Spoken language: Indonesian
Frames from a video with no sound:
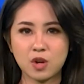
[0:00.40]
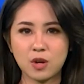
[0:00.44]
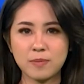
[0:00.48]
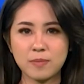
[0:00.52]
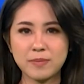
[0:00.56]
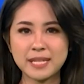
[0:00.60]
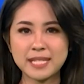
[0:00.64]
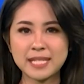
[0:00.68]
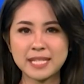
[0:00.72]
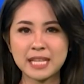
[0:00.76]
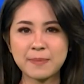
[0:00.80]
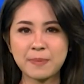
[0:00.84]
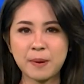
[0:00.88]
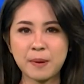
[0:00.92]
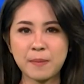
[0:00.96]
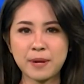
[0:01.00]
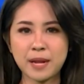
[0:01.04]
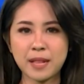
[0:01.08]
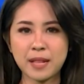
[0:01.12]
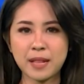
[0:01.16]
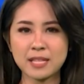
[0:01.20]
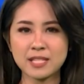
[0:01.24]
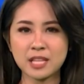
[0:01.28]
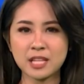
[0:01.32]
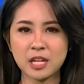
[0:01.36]
Komisi
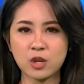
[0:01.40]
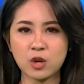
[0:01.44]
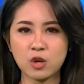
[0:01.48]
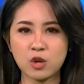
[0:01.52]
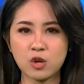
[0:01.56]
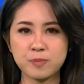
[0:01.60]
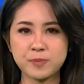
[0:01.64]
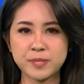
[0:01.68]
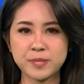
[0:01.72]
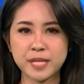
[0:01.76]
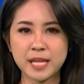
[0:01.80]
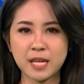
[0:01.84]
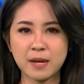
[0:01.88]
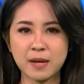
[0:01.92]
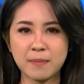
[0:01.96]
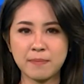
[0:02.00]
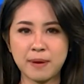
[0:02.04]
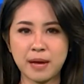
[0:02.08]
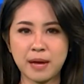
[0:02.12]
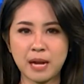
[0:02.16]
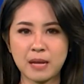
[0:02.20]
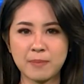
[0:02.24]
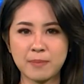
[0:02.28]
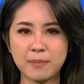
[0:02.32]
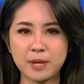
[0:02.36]
Pemberantasan Korupsi
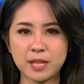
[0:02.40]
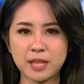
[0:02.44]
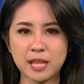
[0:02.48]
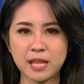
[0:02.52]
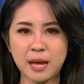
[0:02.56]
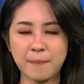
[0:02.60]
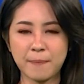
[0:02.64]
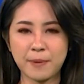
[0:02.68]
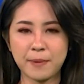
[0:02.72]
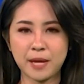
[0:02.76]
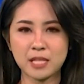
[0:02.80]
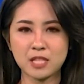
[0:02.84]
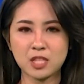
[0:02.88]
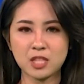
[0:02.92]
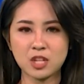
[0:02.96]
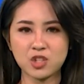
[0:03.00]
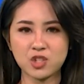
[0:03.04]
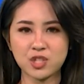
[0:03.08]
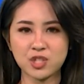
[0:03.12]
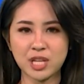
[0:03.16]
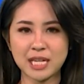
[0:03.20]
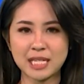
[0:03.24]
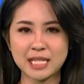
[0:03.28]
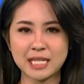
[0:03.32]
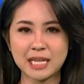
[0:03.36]
kembali menetapkan
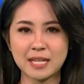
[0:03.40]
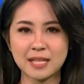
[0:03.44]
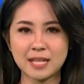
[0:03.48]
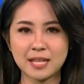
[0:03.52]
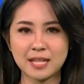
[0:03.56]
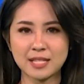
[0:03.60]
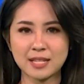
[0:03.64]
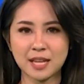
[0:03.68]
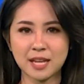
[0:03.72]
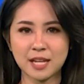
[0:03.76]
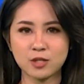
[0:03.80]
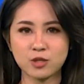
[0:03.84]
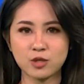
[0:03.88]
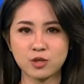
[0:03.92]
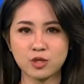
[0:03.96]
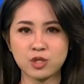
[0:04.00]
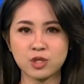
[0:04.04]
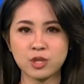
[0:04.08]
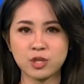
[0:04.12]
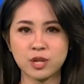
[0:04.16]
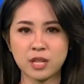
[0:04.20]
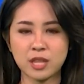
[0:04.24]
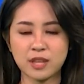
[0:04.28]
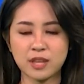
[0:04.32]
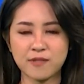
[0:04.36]
tersangka atas kasus
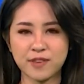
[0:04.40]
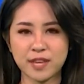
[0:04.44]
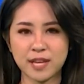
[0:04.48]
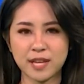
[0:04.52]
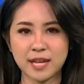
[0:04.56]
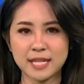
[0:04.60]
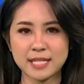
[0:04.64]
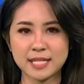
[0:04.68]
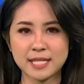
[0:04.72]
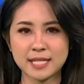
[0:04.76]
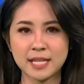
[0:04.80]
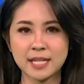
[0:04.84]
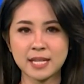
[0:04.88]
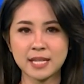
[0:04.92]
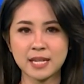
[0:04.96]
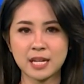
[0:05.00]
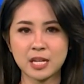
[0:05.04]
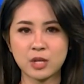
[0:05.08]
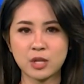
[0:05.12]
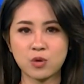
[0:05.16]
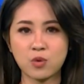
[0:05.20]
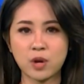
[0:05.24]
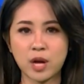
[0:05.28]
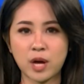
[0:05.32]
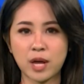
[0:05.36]
gratifikasi di
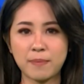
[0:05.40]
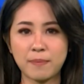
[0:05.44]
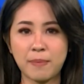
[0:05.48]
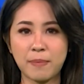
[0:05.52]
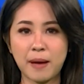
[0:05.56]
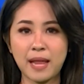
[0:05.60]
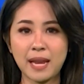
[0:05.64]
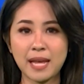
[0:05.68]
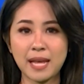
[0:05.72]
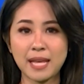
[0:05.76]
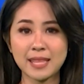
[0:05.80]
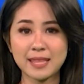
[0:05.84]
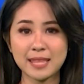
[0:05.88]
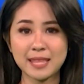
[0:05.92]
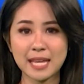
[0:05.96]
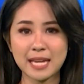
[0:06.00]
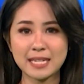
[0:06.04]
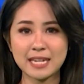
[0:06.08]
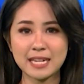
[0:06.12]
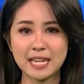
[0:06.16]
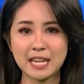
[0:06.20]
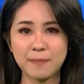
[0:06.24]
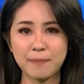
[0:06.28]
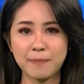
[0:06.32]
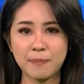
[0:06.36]
lingkungan Balai
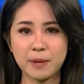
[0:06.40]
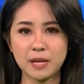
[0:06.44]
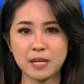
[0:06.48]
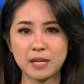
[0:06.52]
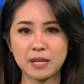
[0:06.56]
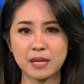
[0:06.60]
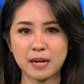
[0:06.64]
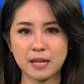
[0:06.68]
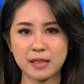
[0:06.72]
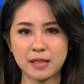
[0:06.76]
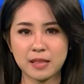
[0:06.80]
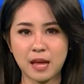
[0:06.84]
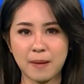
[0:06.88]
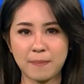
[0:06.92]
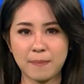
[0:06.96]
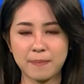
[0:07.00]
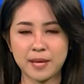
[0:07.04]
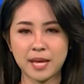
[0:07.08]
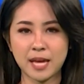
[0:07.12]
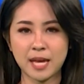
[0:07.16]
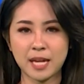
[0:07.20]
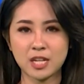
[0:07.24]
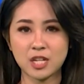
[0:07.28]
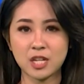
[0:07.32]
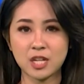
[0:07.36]
Teknik
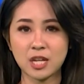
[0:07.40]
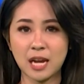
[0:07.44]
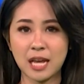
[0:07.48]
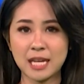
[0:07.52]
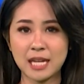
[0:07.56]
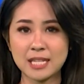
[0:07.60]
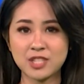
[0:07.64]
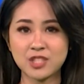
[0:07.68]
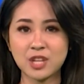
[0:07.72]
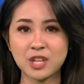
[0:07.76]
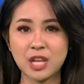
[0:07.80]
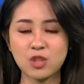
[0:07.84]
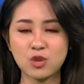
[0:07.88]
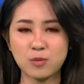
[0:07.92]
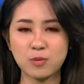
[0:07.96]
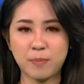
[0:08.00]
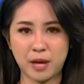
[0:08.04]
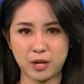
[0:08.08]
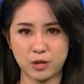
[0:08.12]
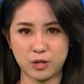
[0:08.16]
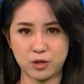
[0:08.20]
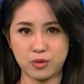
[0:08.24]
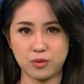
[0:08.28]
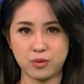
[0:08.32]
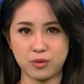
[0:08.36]
Perkeretaapian kelas 1
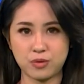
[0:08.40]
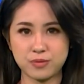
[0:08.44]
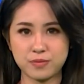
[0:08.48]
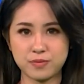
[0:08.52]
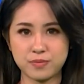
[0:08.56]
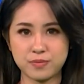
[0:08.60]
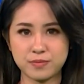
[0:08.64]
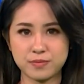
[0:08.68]
Bandung.